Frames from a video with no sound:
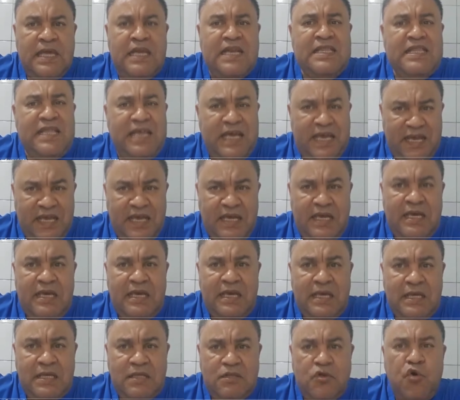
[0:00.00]
el
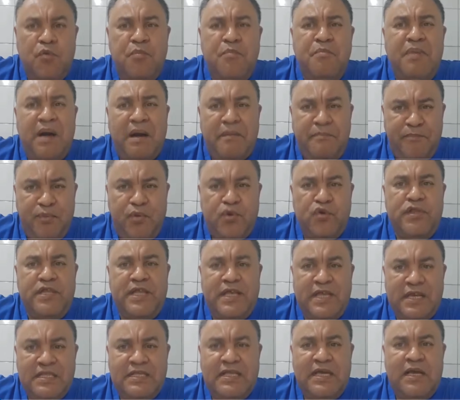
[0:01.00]
dengue nos va a
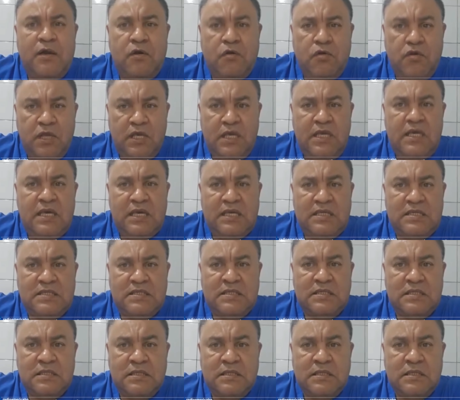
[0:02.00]
poner de
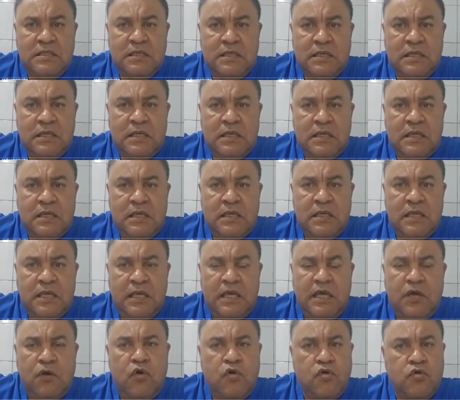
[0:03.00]
rodillas
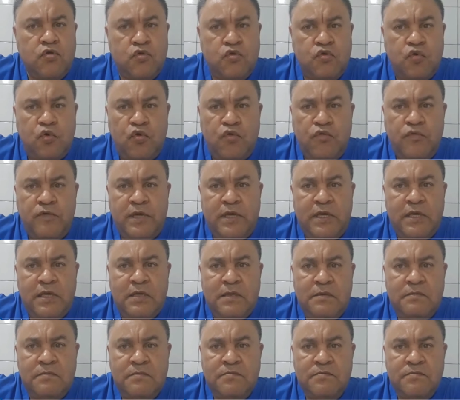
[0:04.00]
en octubre,